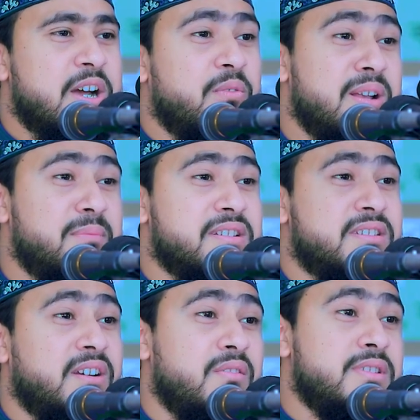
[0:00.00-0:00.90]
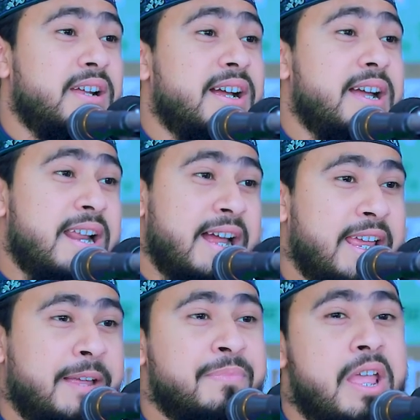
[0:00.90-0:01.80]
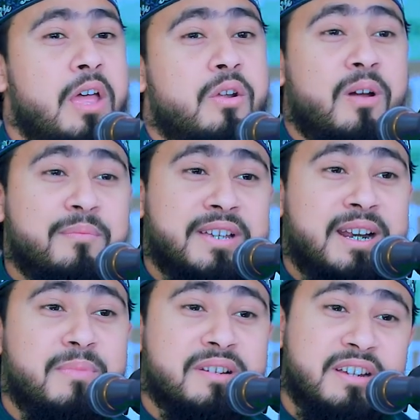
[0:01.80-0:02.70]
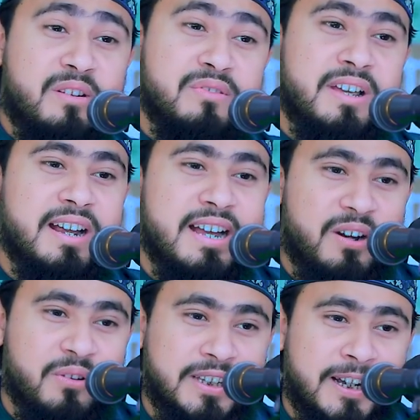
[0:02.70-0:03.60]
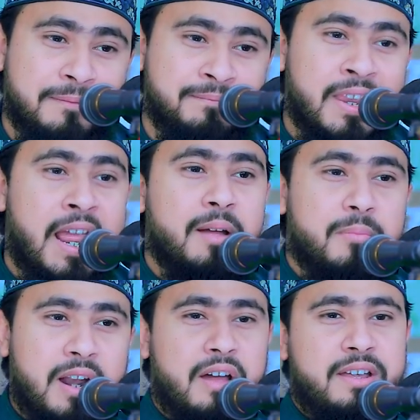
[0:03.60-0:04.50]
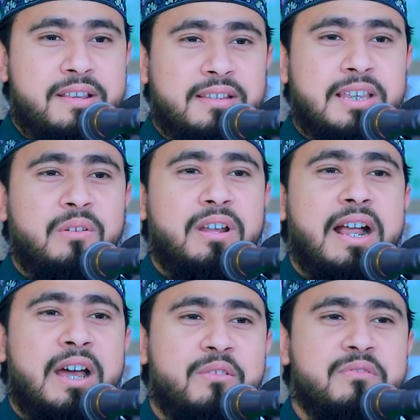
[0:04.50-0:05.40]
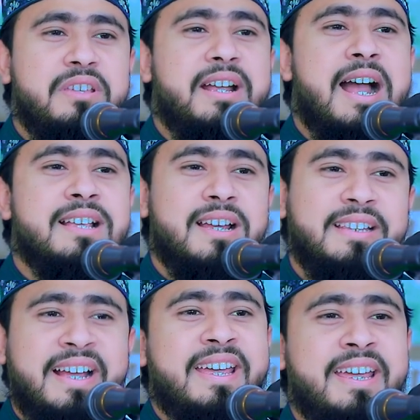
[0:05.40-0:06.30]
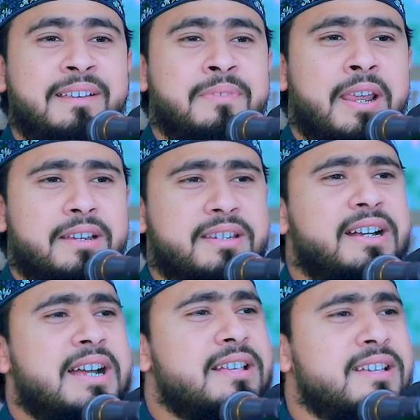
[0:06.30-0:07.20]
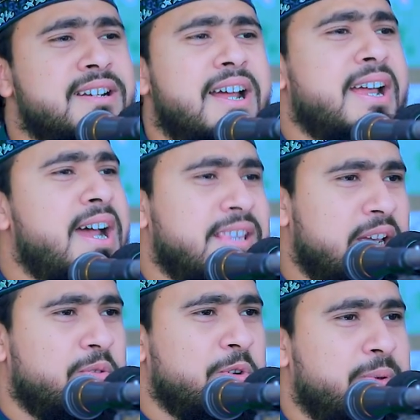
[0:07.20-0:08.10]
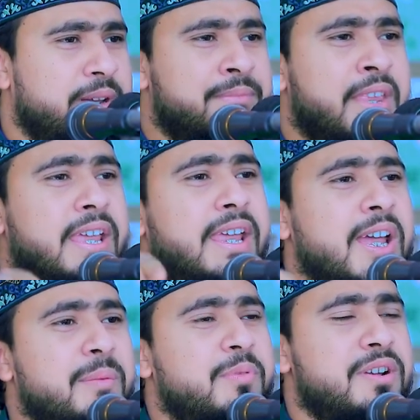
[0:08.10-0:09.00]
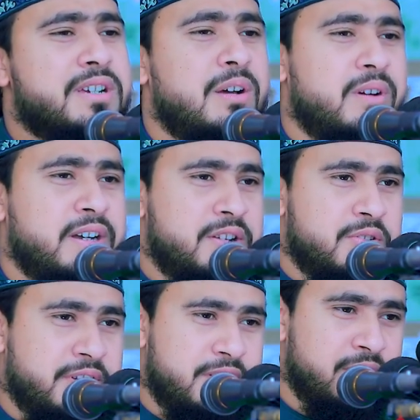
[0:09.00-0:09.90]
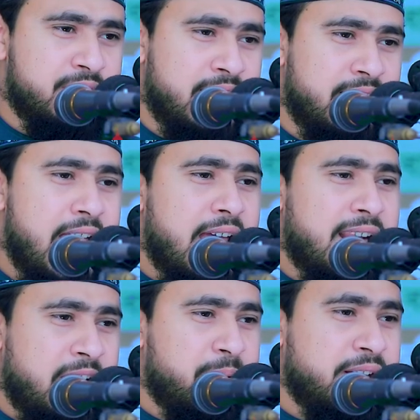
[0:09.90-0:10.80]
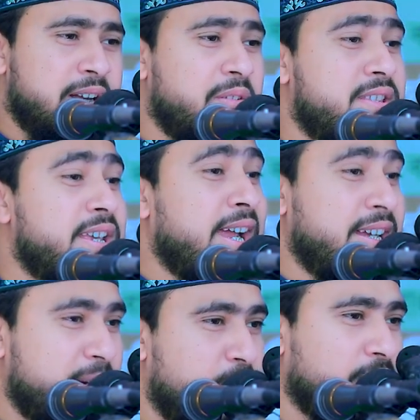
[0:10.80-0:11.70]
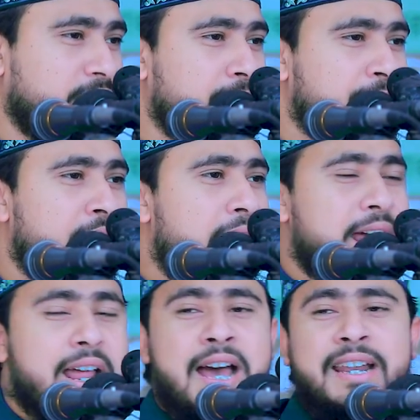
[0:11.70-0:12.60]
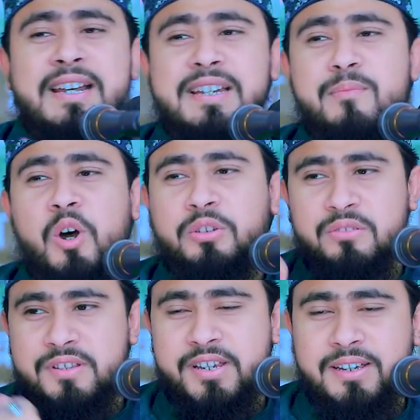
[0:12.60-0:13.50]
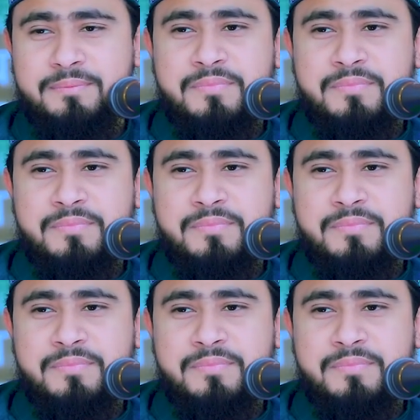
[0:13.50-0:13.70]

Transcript: সাওয়াল মাসের রোজা রাখার আগে রমজান মাসের রোজা রাখার কথা বলা হয়েছে তাহলে কারো যদি কাজা থাকে সে কাজাটা আগে আদায় করবে এরপরে সাওয়ালের ছয়টি রোজা রাখবে এটা হচ্ছে একটি মত আর আরেকটি মত হচ্ছে